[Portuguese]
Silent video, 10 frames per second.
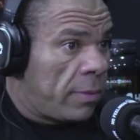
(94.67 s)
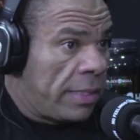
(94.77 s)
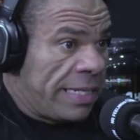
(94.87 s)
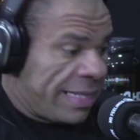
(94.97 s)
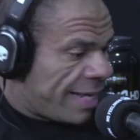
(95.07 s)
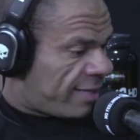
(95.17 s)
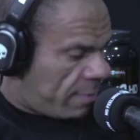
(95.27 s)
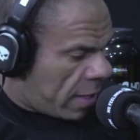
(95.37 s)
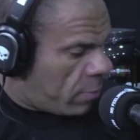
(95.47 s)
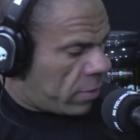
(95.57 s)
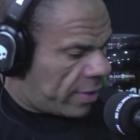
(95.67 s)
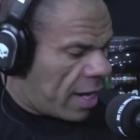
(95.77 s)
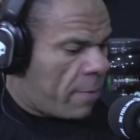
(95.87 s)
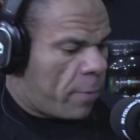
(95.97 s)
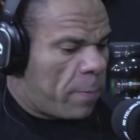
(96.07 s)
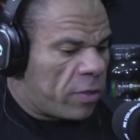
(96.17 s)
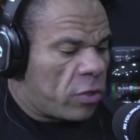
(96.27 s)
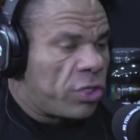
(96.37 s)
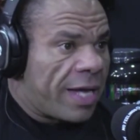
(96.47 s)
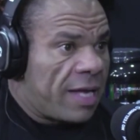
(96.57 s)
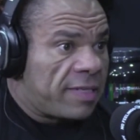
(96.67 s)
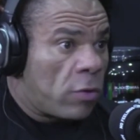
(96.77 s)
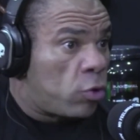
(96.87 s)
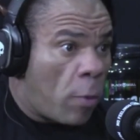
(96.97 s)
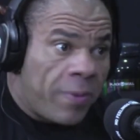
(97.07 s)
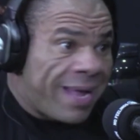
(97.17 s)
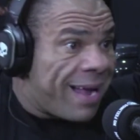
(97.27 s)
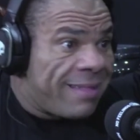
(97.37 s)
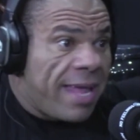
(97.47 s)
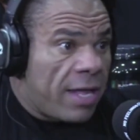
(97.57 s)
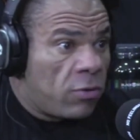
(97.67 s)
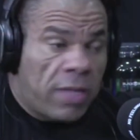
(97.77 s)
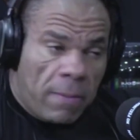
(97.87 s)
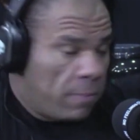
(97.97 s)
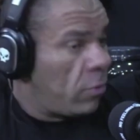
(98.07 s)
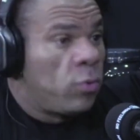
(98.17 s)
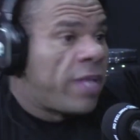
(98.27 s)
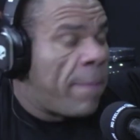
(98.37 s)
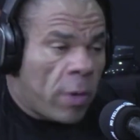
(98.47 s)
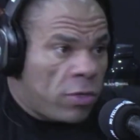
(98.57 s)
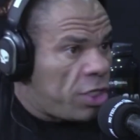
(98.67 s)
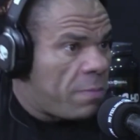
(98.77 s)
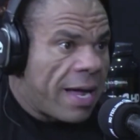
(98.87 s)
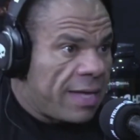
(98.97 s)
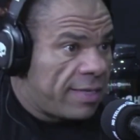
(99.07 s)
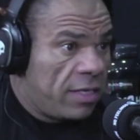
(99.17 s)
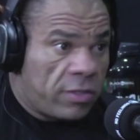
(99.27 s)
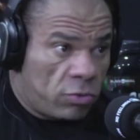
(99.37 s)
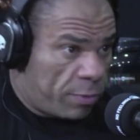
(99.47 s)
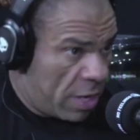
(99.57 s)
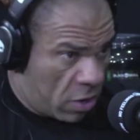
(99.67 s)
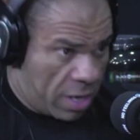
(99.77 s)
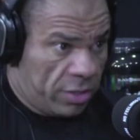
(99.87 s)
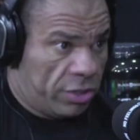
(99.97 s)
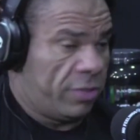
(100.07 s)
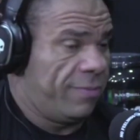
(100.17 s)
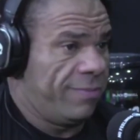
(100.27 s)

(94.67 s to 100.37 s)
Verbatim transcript: E nesse mesmo tempo, o pessoal esquece que é o topo da cadeia. Não tem, não tem para onde ir mais, ali estão os melhores.